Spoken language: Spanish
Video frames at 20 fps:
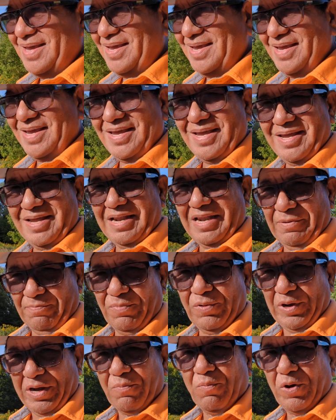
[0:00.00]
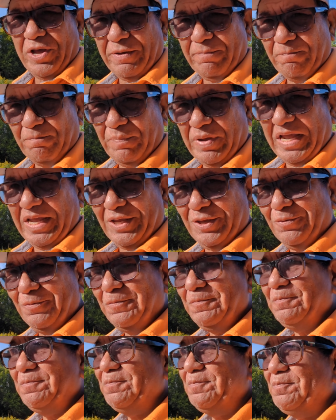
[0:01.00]
y le ponemos
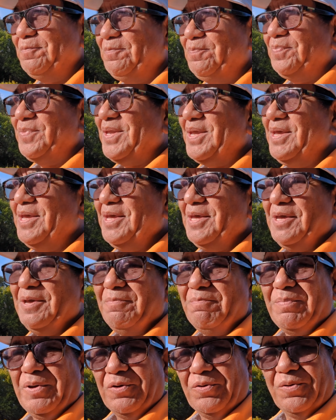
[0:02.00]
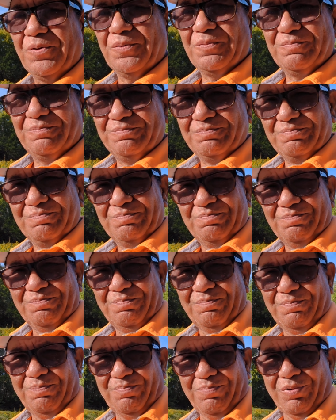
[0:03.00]
empeño, pero
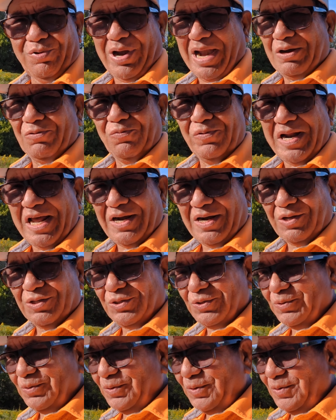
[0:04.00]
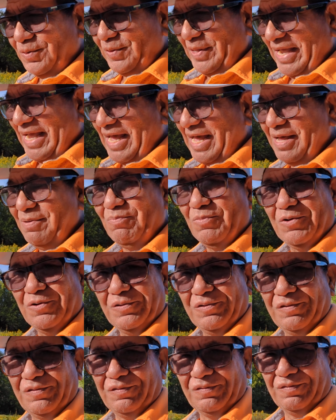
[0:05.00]
por alguna razón lo
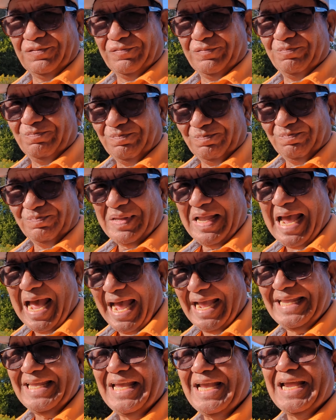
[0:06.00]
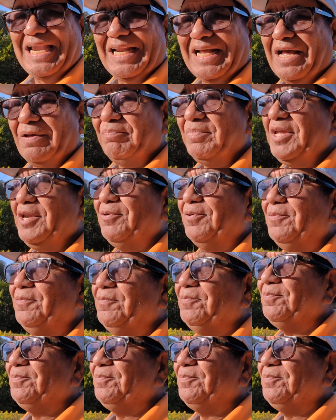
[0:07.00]
dejamos ahí en el camino.